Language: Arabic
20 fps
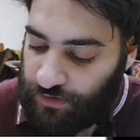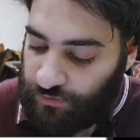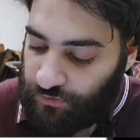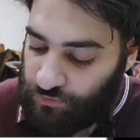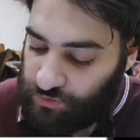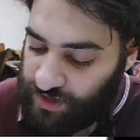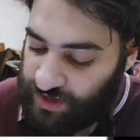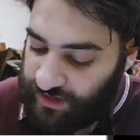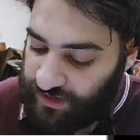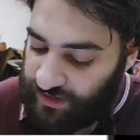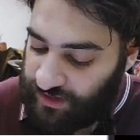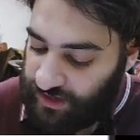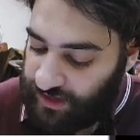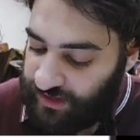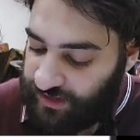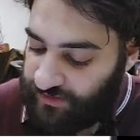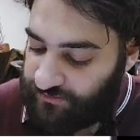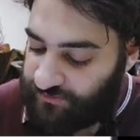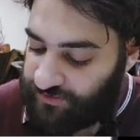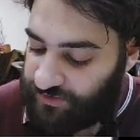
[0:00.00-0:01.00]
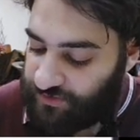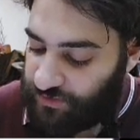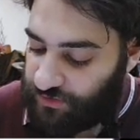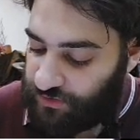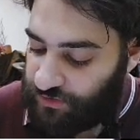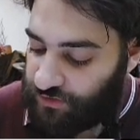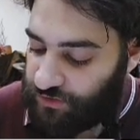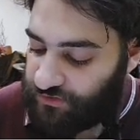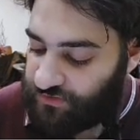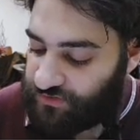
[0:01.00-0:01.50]
واخر حاجه فيه
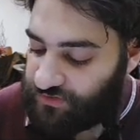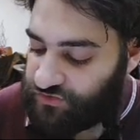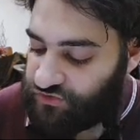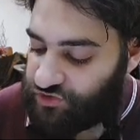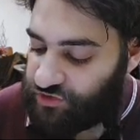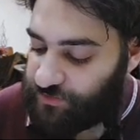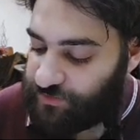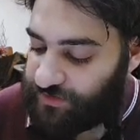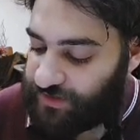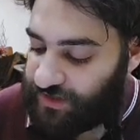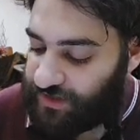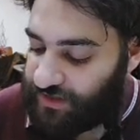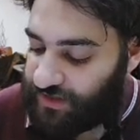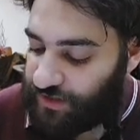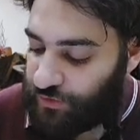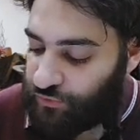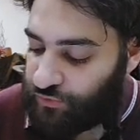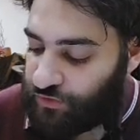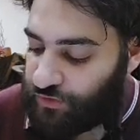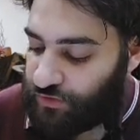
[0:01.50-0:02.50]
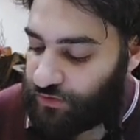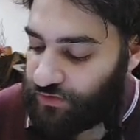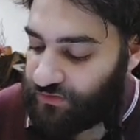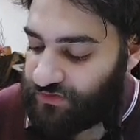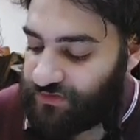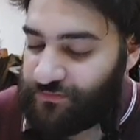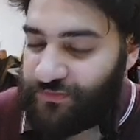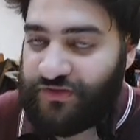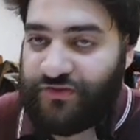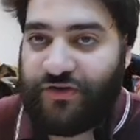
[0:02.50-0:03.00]
درجات الجي بي اي او درجات
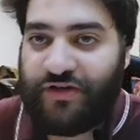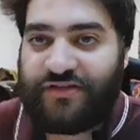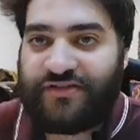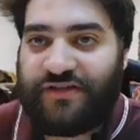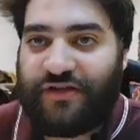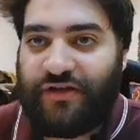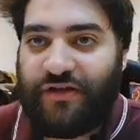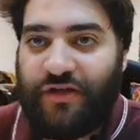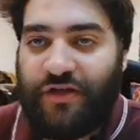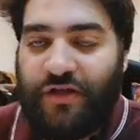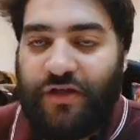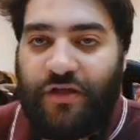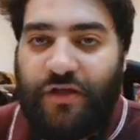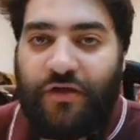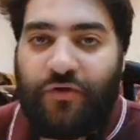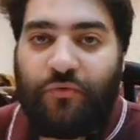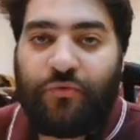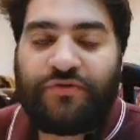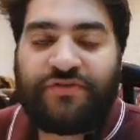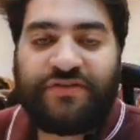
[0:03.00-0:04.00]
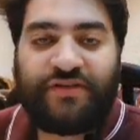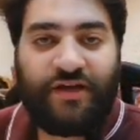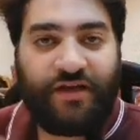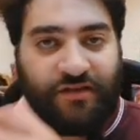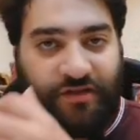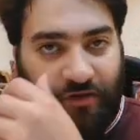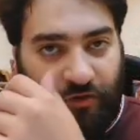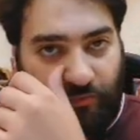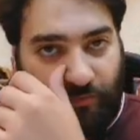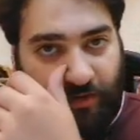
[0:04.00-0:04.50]
المدرسه ودي
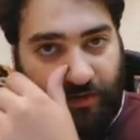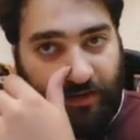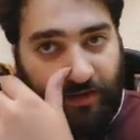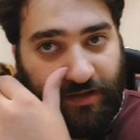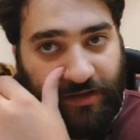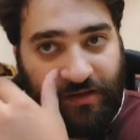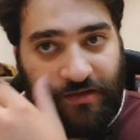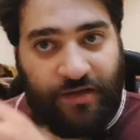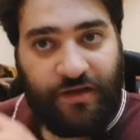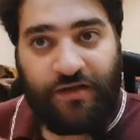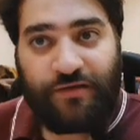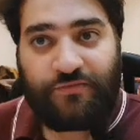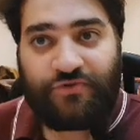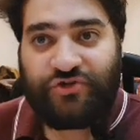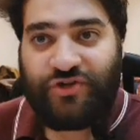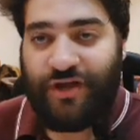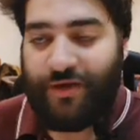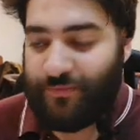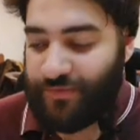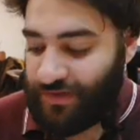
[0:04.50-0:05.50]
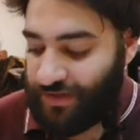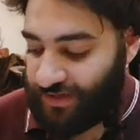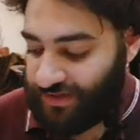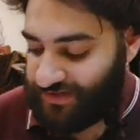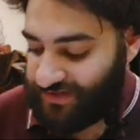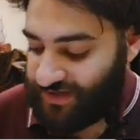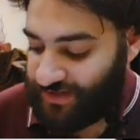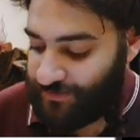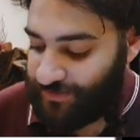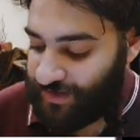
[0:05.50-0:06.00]
انا لو مكانك انا مش هعمل
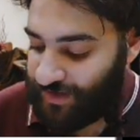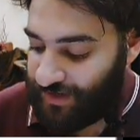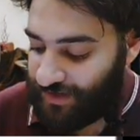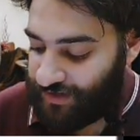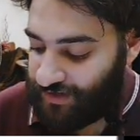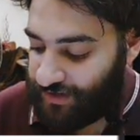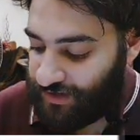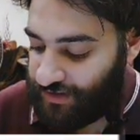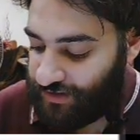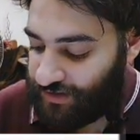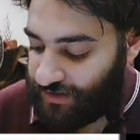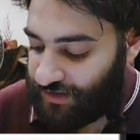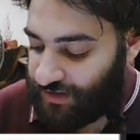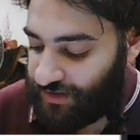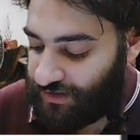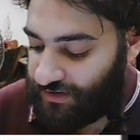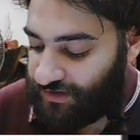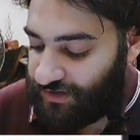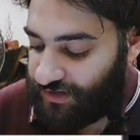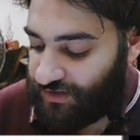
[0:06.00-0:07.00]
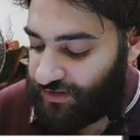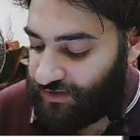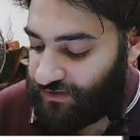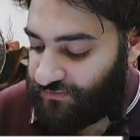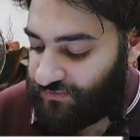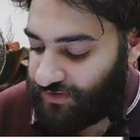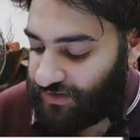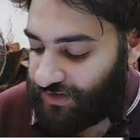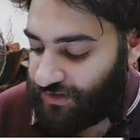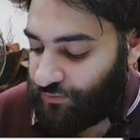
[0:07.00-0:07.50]
حسابي عليها لان
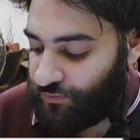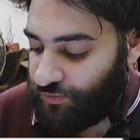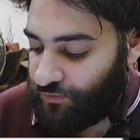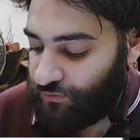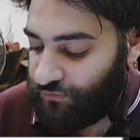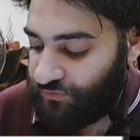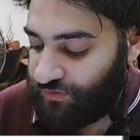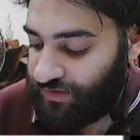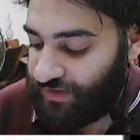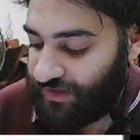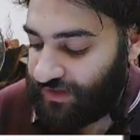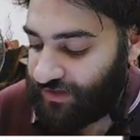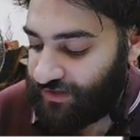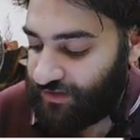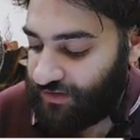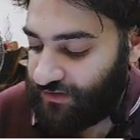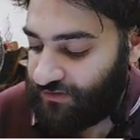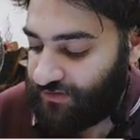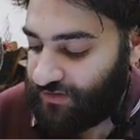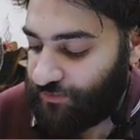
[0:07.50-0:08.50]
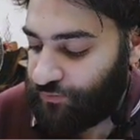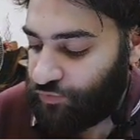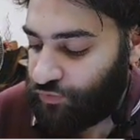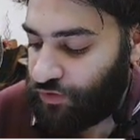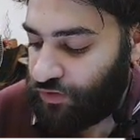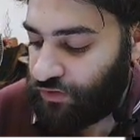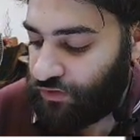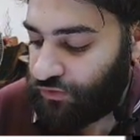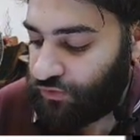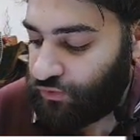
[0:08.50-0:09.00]
في الاول وفي الاخر انت
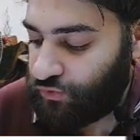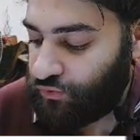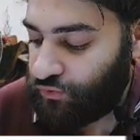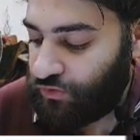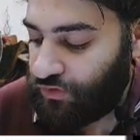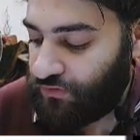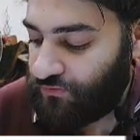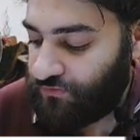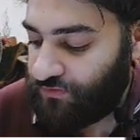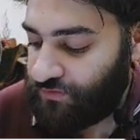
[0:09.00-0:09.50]
بمجرد حضورك في